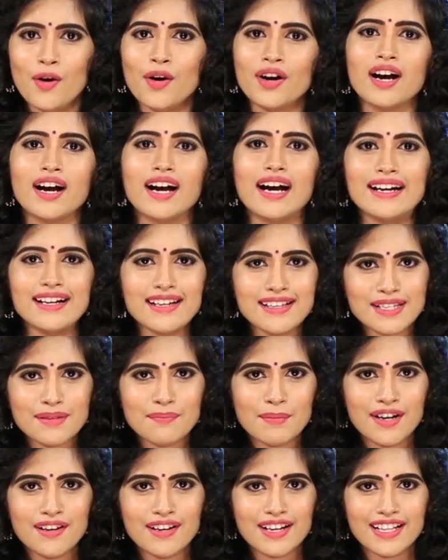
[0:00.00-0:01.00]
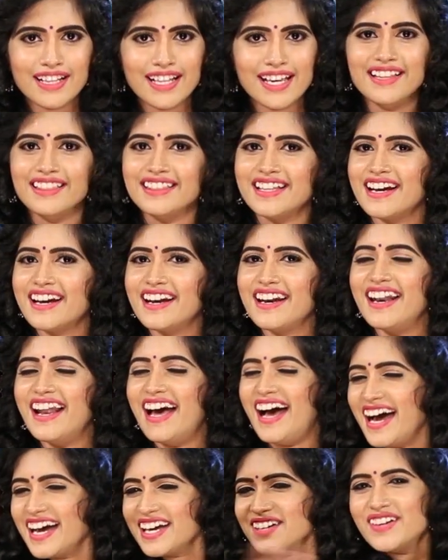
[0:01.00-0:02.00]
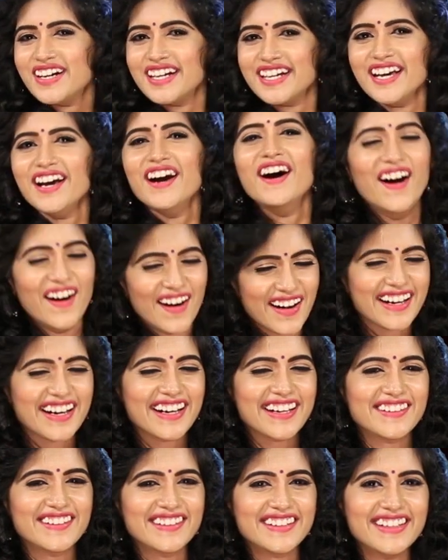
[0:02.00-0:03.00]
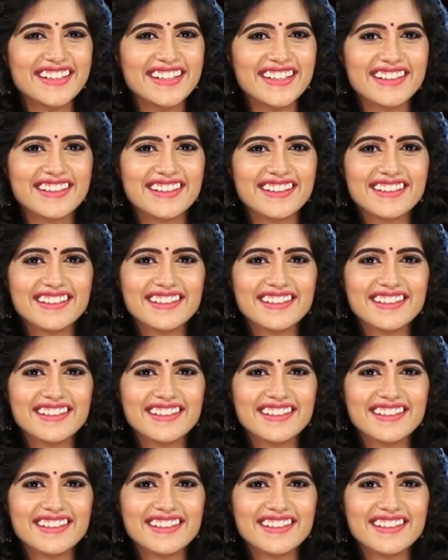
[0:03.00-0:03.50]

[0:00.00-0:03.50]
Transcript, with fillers: ఒక గంట సింబల్ ఉంటుంది దాన్ని లాగి బట్టి ఒక్కటి కొట్టండి